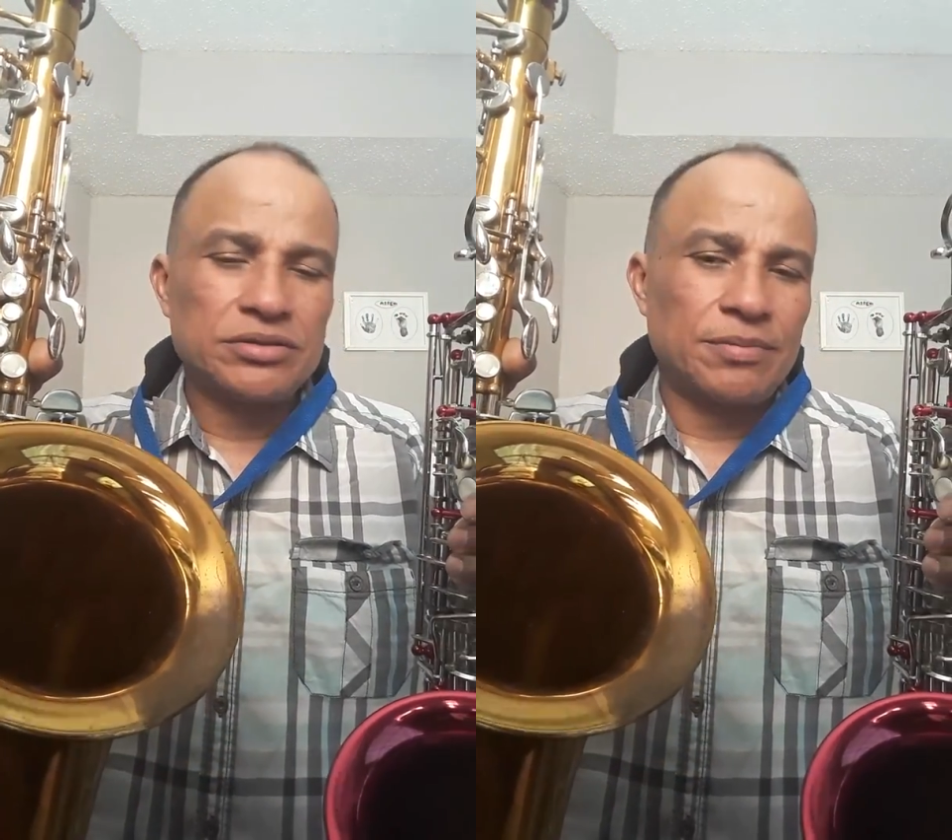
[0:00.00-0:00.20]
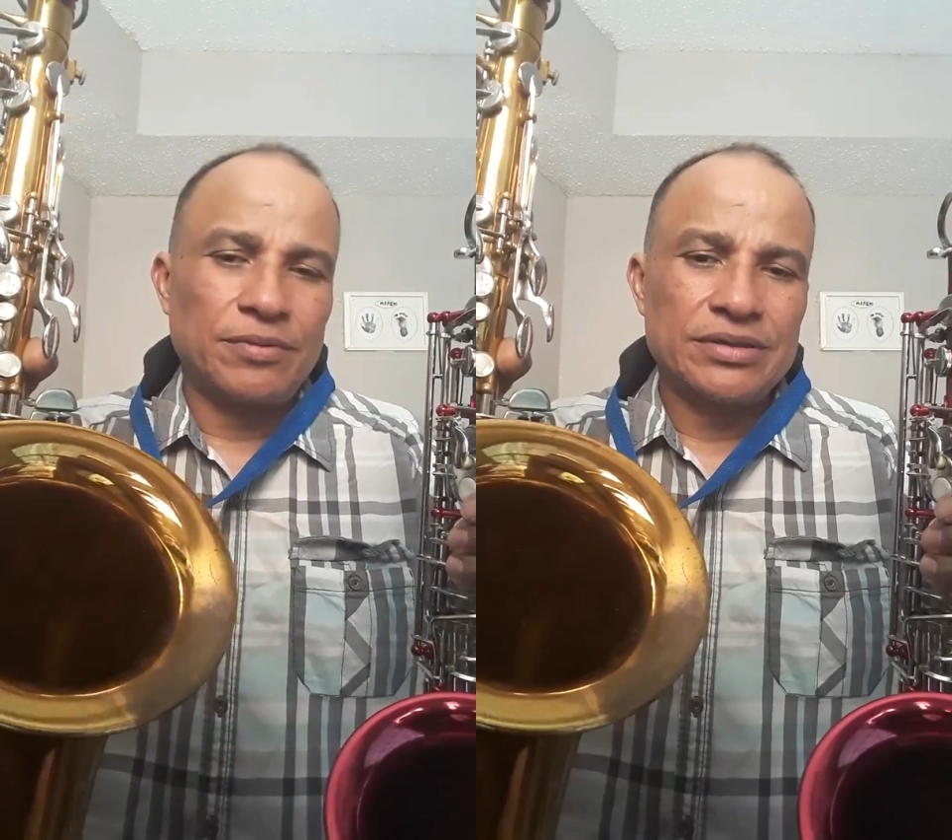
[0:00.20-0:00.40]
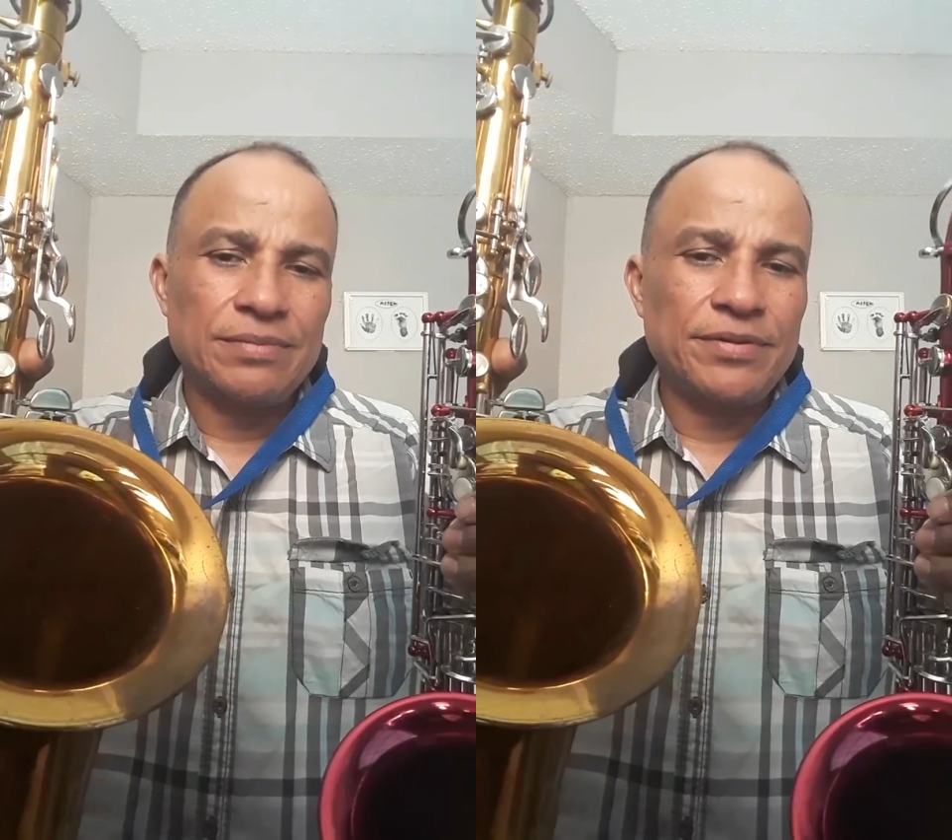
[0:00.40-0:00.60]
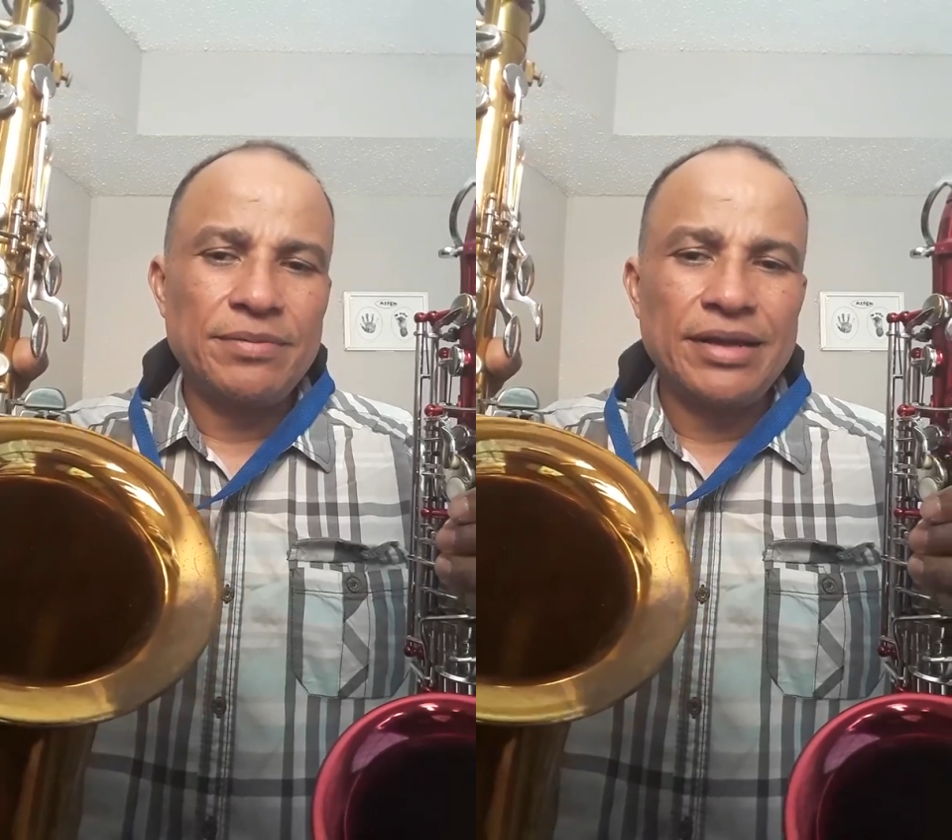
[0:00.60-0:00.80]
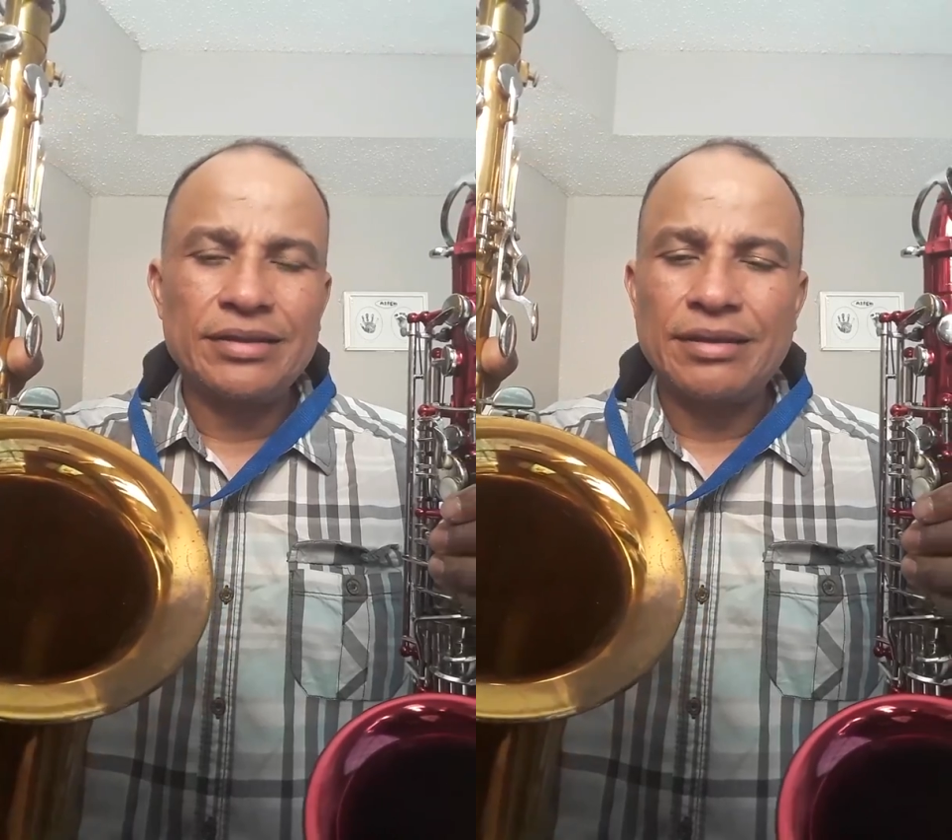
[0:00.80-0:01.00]
Se puede hacer
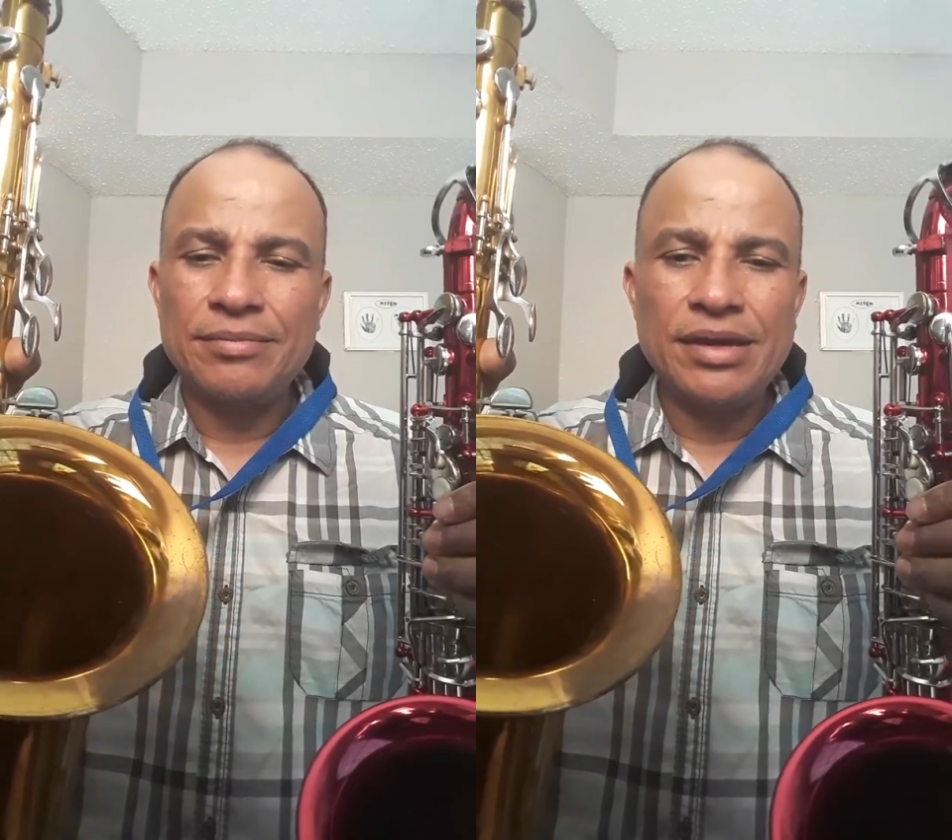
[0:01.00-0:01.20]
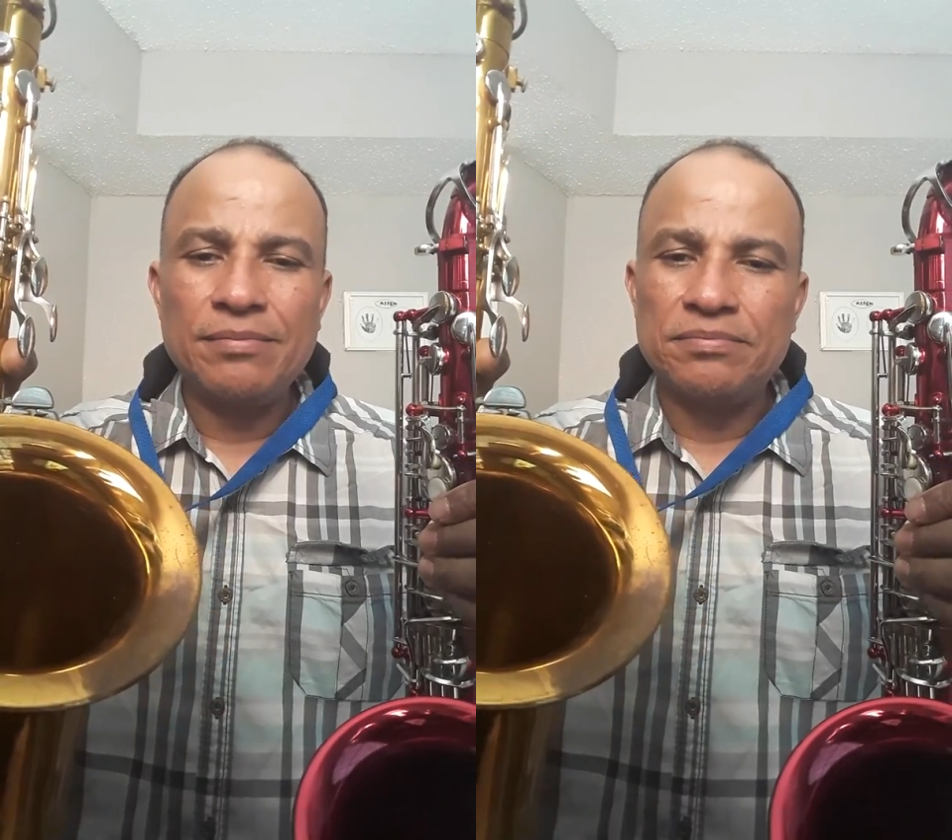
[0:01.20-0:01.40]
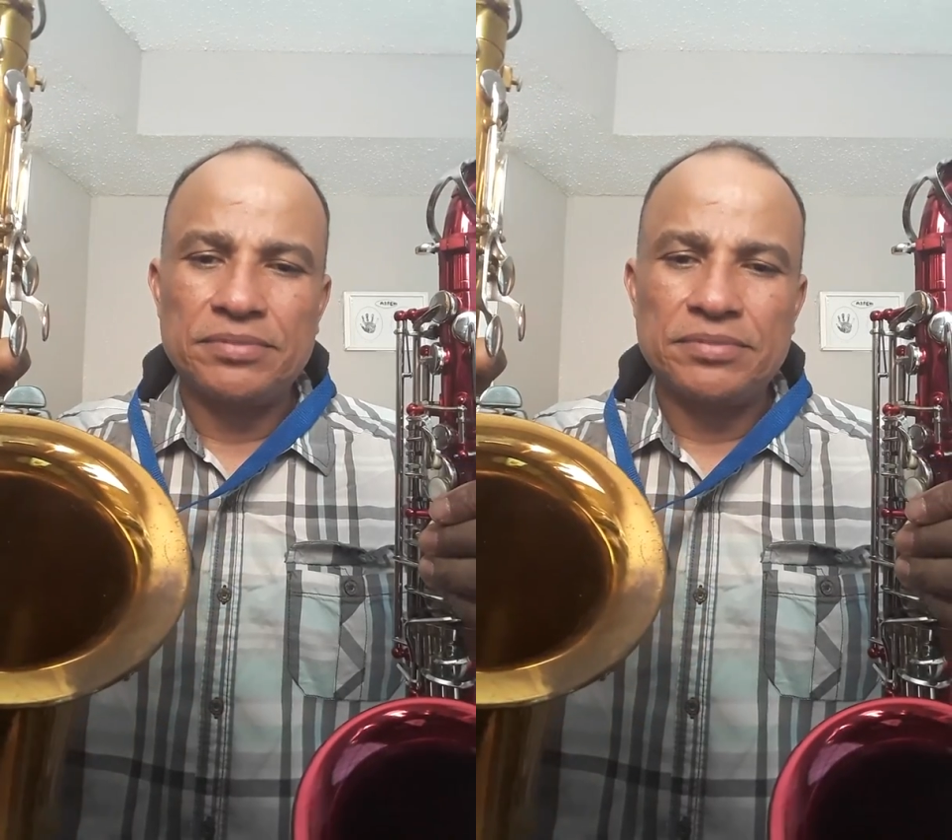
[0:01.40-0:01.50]
primeras también.